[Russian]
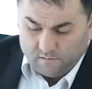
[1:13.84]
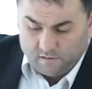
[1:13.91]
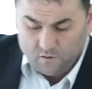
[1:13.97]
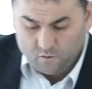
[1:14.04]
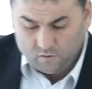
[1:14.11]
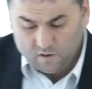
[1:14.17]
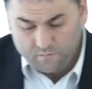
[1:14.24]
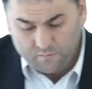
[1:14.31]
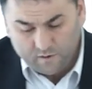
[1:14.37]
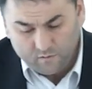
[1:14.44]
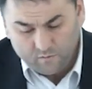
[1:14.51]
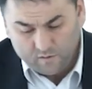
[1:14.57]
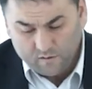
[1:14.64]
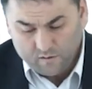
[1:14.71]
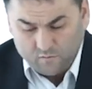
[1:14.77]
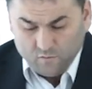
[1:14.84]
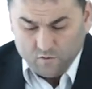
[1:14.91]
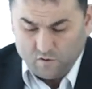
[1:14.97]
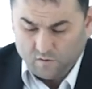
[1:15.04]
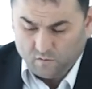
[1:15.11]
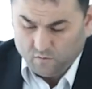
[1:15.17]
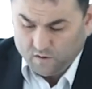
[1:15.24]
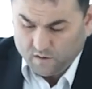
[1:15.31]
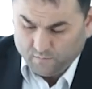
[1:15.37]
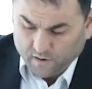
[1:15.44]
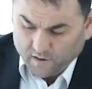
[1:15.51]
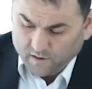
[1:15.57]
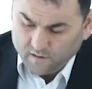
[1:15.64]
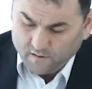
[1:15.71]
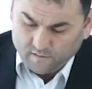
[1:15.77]
В отчетном периоде текущего года по
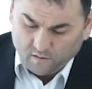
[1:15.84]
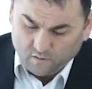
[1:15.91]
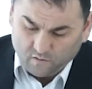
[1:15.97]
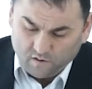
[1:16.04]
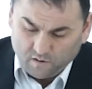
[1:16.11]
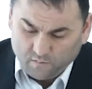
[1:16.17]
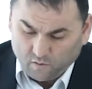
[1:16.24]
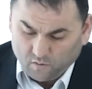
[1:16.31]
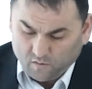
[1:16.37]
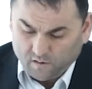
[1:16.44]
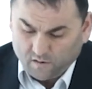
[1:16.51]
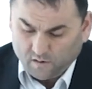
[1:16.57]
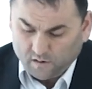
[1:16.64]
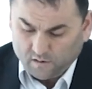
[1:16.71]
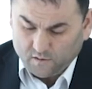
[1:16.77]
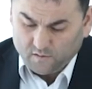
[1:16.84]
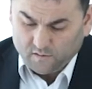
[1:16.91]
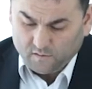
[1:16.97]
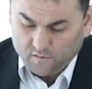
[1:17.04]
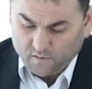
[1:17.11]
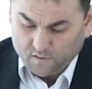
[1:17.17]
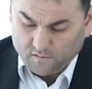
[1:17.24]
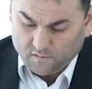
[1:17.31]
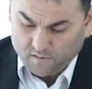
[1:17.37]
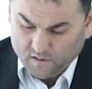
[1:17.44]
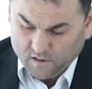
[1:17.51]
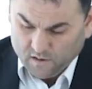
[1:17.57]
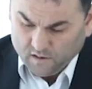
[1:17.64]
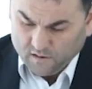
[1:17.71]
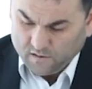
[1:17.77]
линии незаконного оборота наркотических веществ
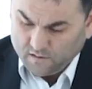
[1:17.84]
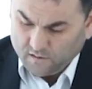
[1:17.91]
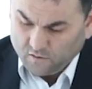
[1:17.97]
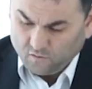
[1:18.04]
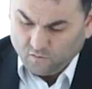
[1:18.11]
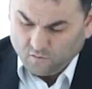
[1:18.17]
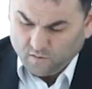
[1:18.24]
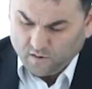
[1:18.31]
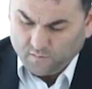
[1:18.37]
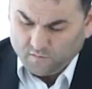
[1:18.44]
территории